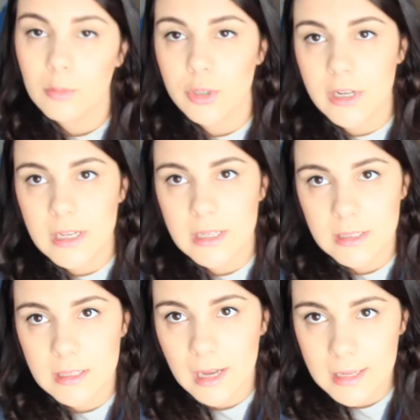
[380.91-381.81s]
уже
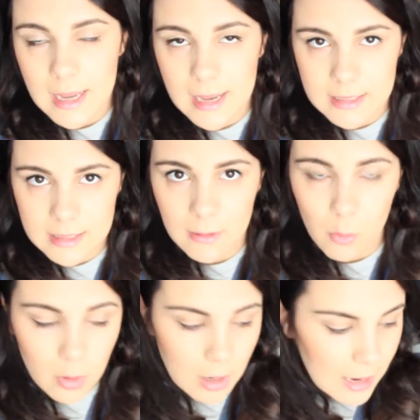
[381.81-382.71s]
исходя из
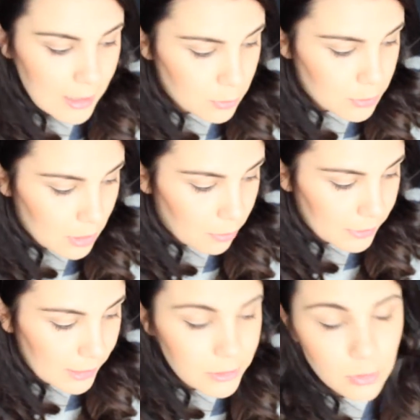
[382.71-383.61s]
того, какая соска
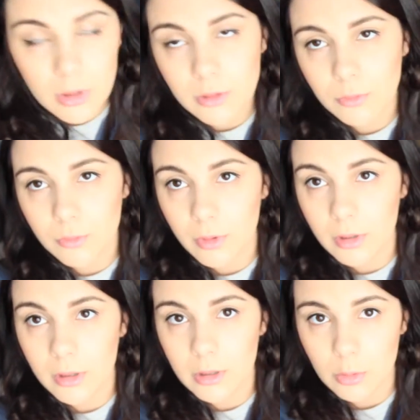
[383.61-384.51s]
подойдет
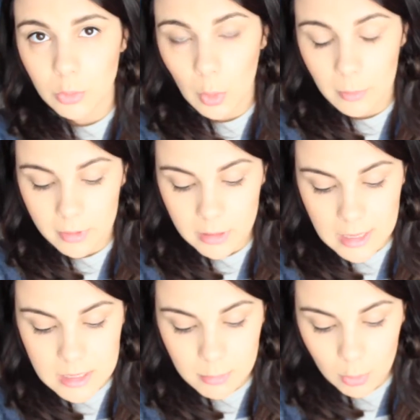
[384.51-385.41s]
в роддоме,
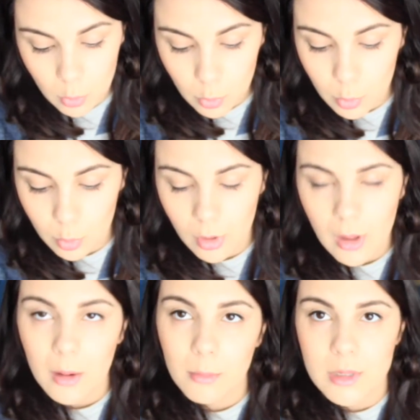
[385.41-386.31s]
я смогу
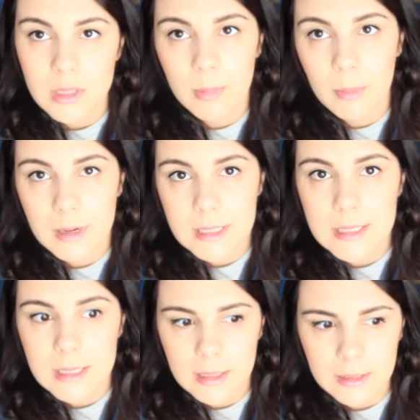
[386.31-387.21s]
просто
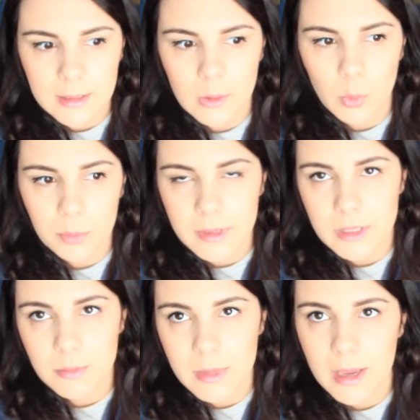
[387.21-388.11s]
попросить родных
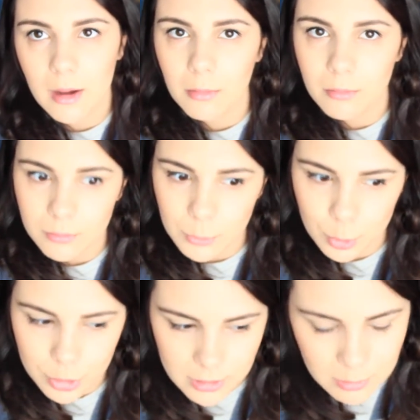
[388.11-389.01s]
купить мне
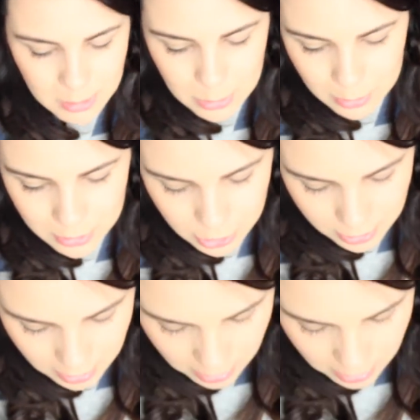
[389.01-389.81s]
нужные мне сосочки